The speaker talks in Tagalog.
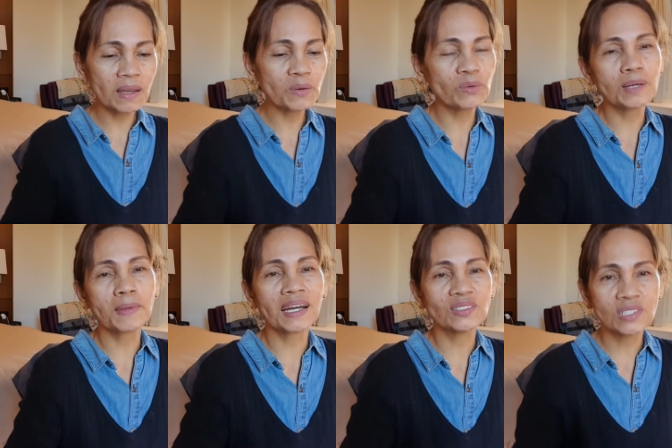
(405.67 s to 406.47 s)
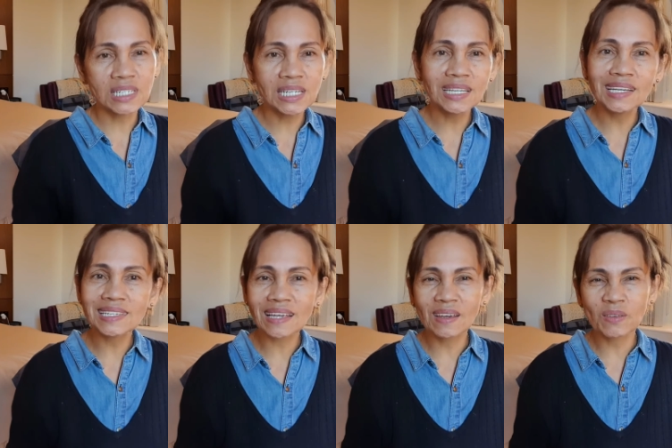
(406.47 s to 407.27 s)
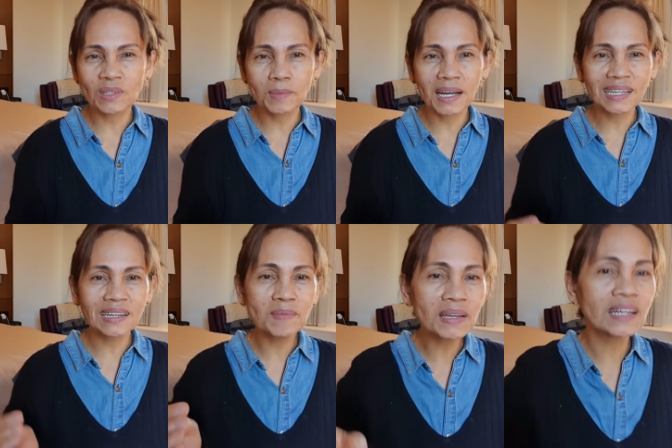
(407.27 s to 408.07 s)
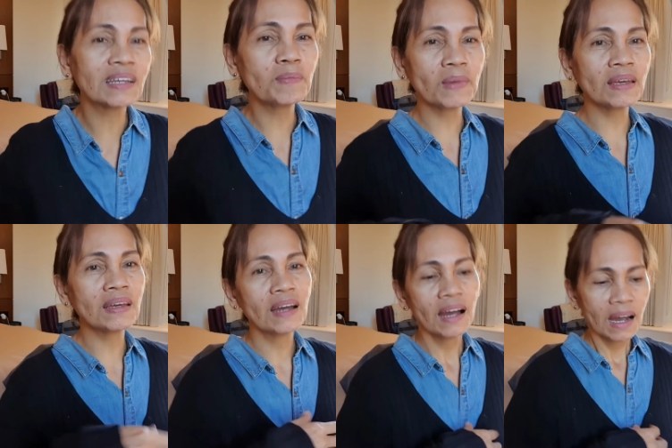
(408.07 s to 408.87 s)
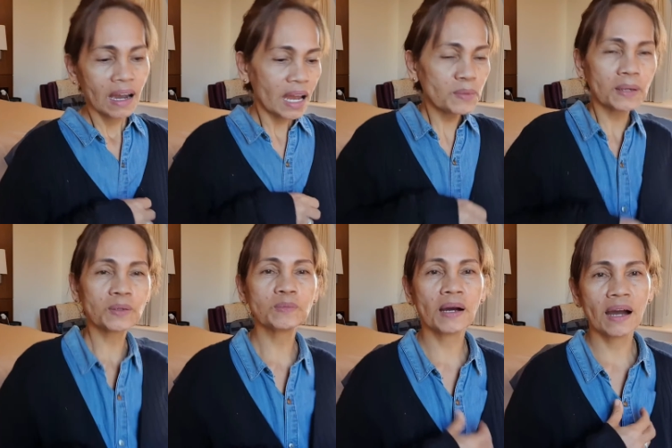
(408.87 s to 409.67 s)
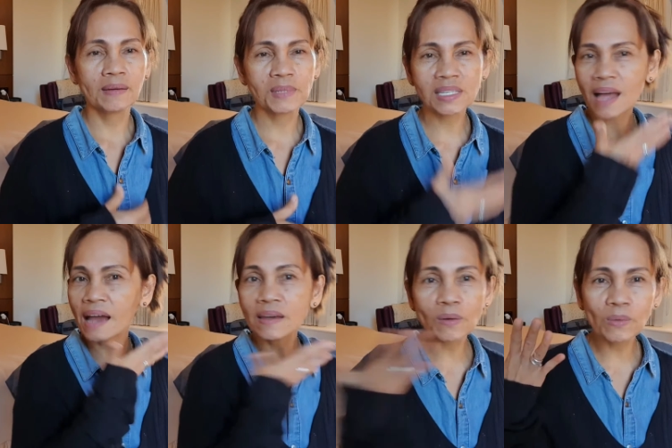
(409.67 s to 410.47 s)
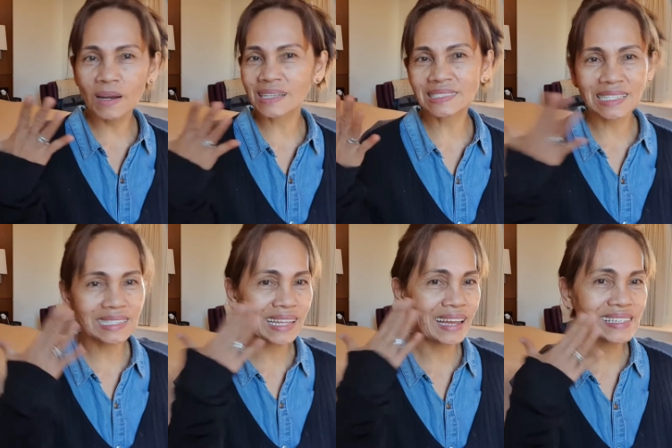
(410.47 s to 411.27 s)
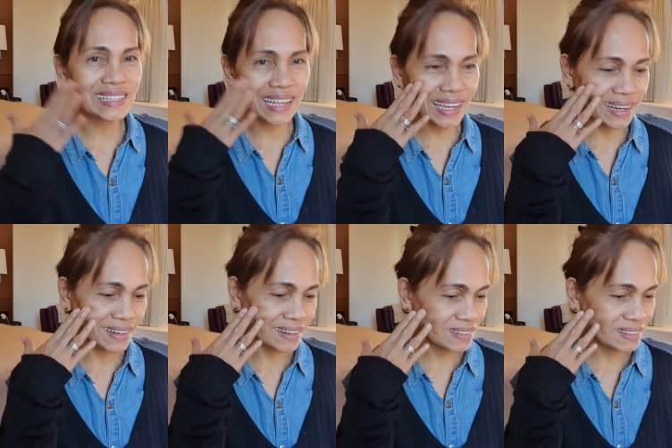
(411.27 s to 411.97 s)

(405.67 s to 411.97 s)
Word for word: ayaw ko ng mga cheese. Ayaw ko ng mga creamy-creamy. Ewan ko ba. Basta ayaw ko lang sa taste na yan.